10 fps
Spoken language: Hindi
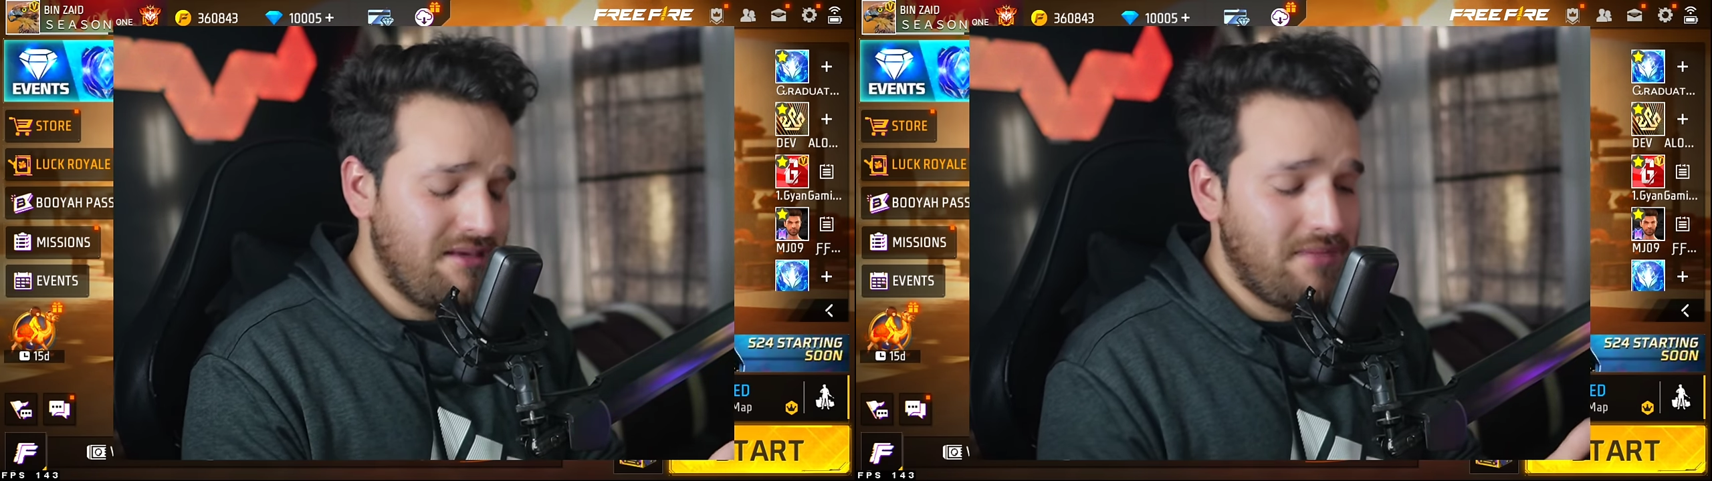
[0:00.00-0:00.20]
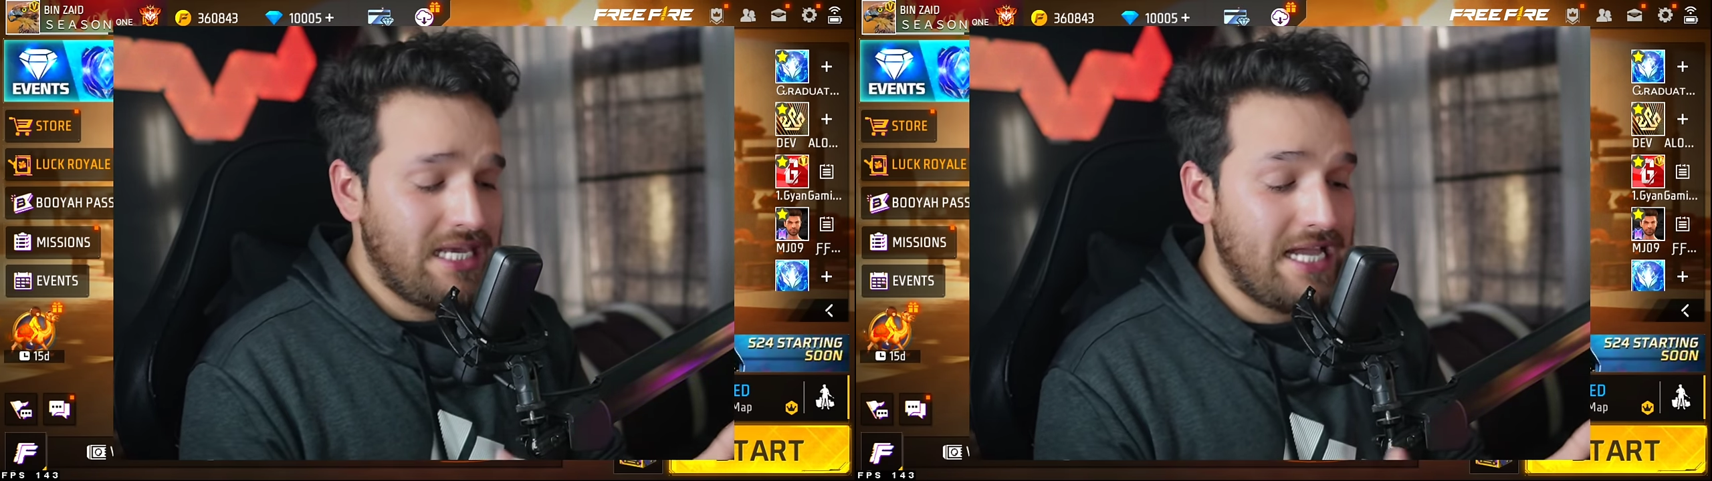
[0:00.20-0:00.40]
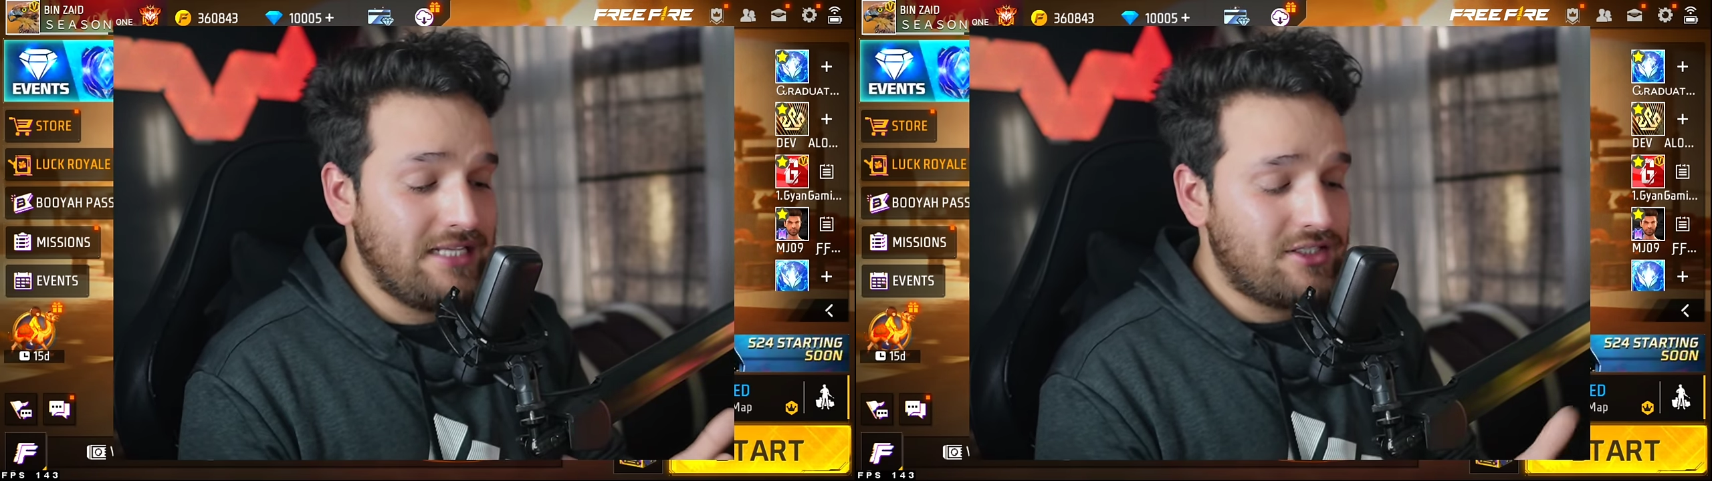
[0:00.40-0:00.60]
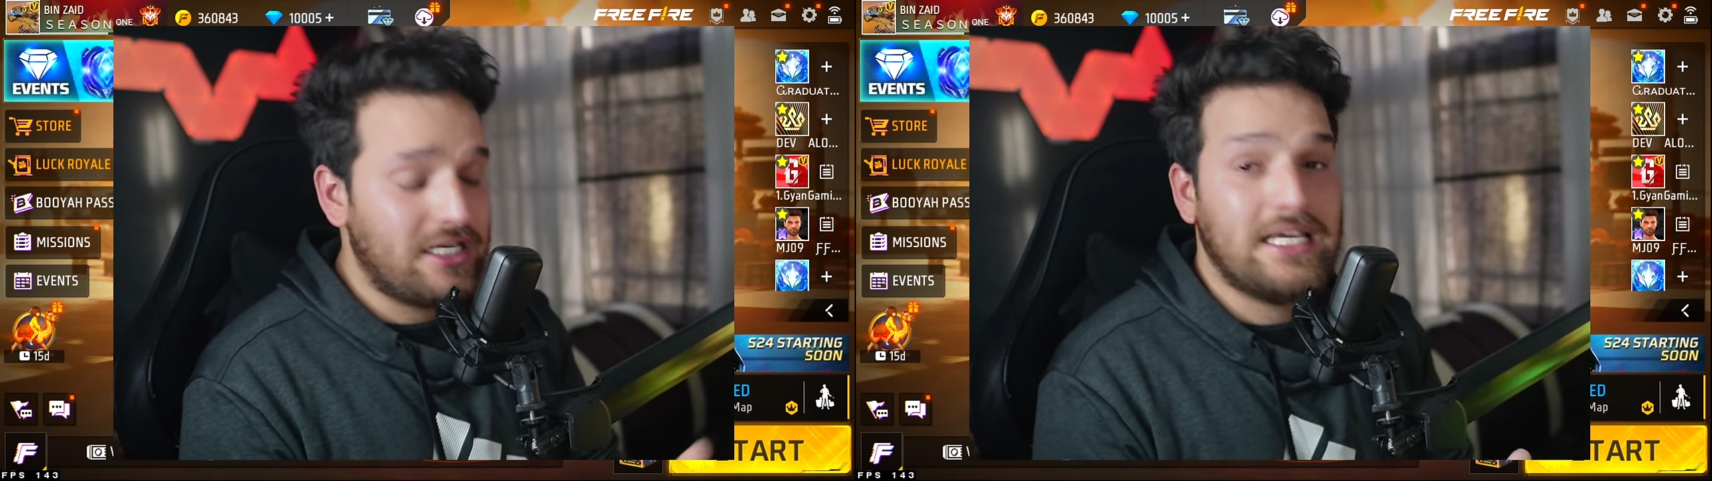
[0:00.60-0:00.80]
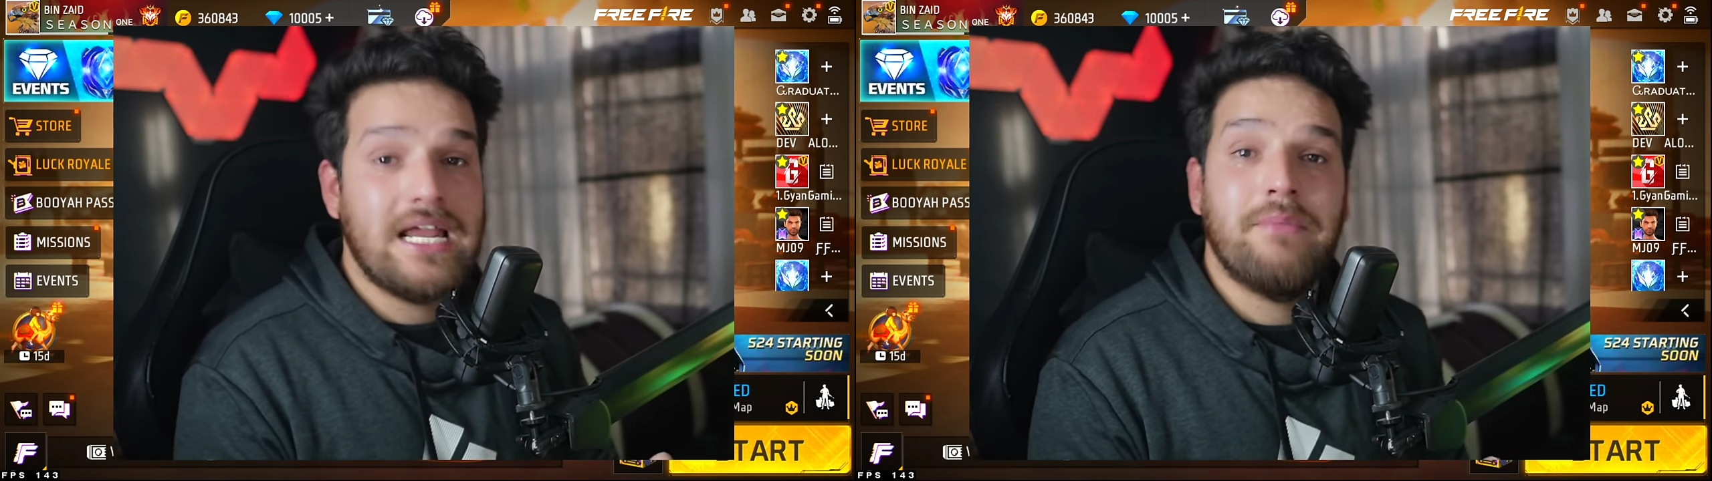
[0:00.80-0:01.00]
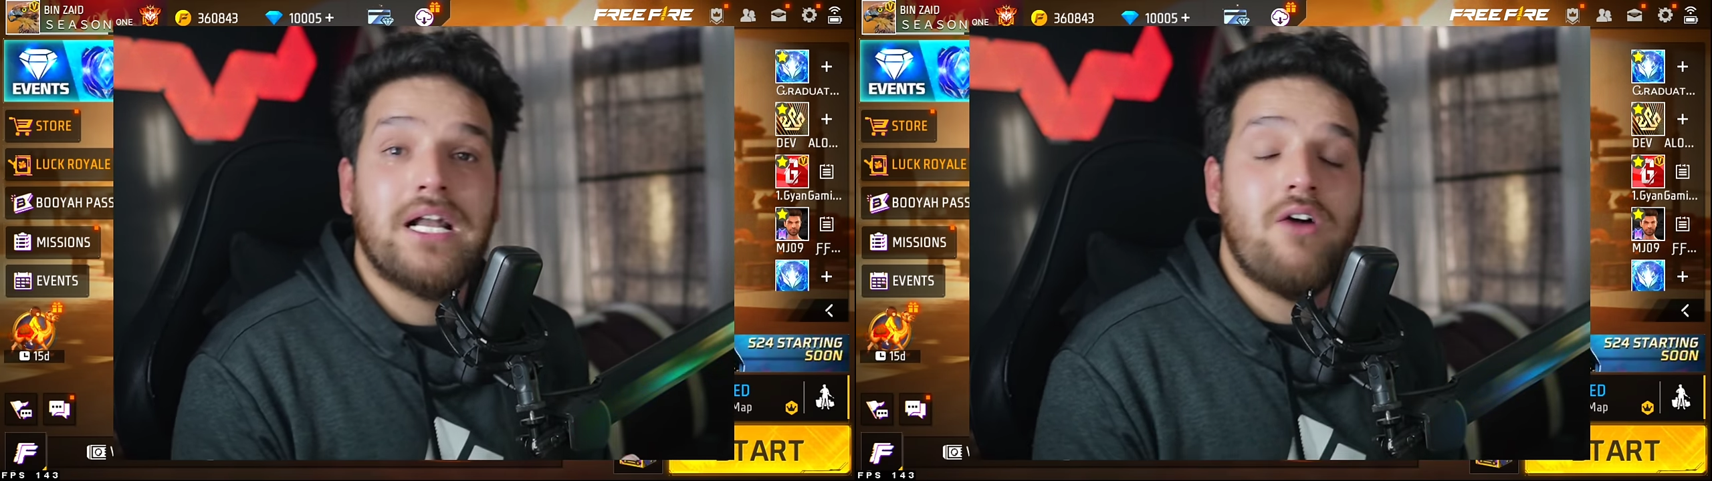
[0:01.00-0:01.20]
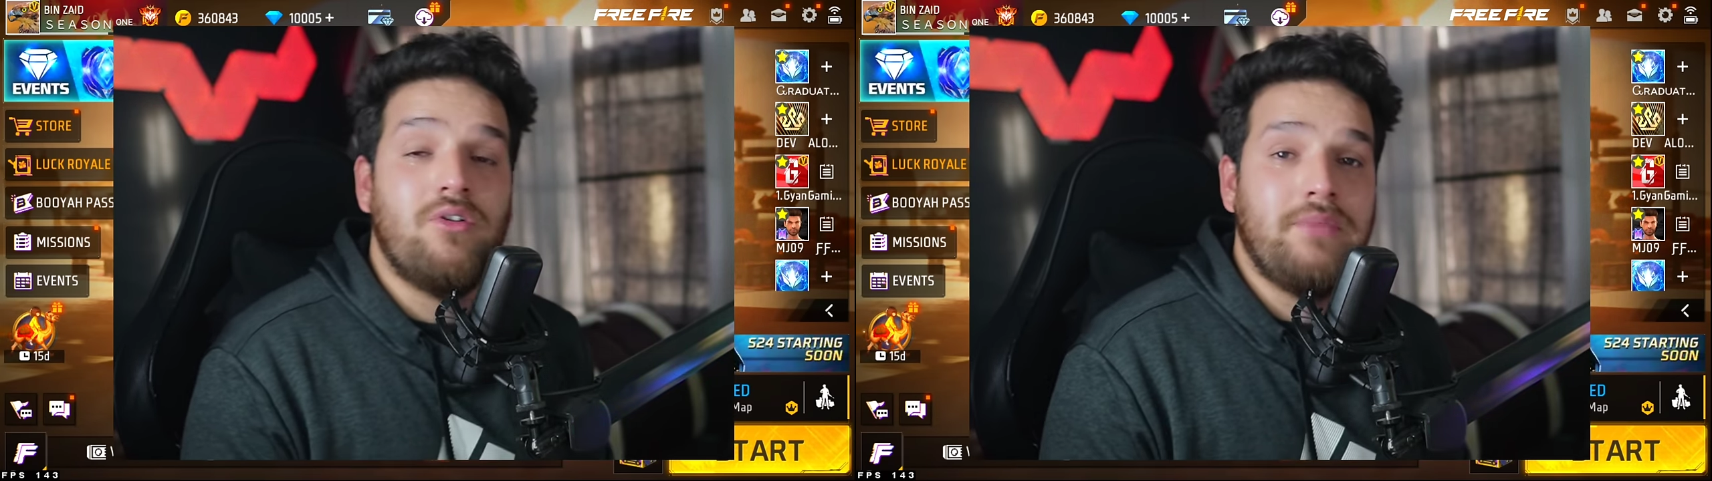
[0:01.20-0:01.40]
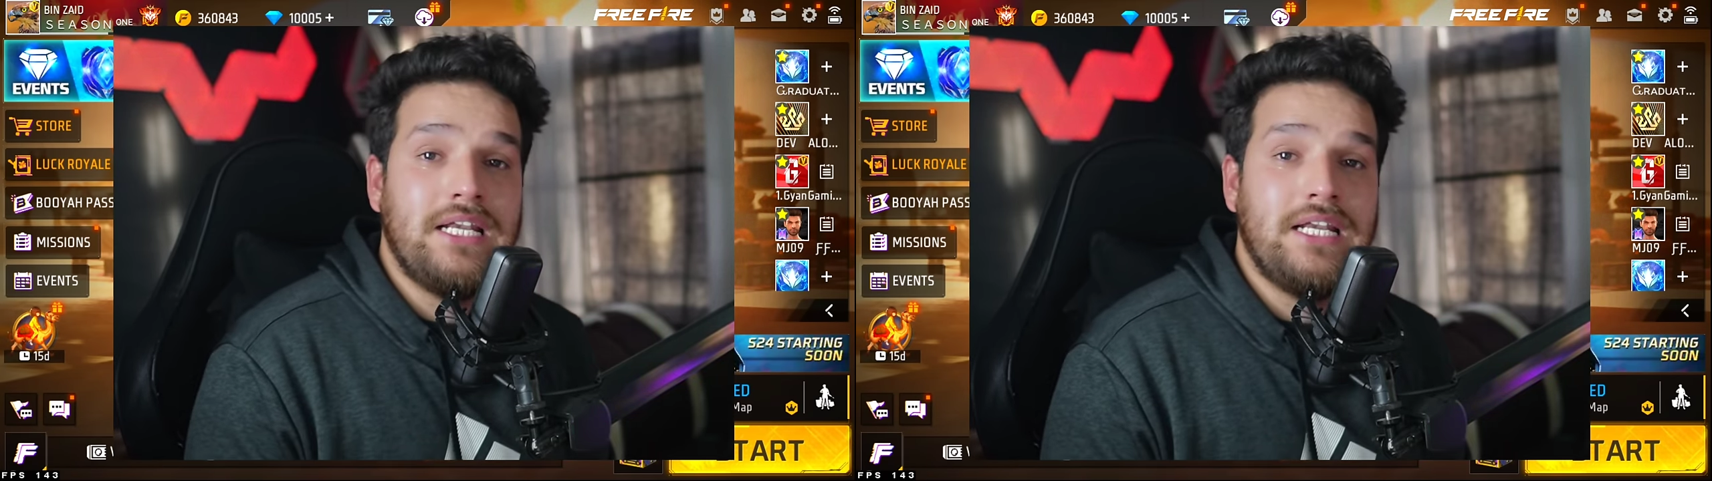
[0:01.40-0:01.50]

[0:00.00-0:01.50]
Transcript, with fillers: मेरा इंस्टाग्राम अकाउंट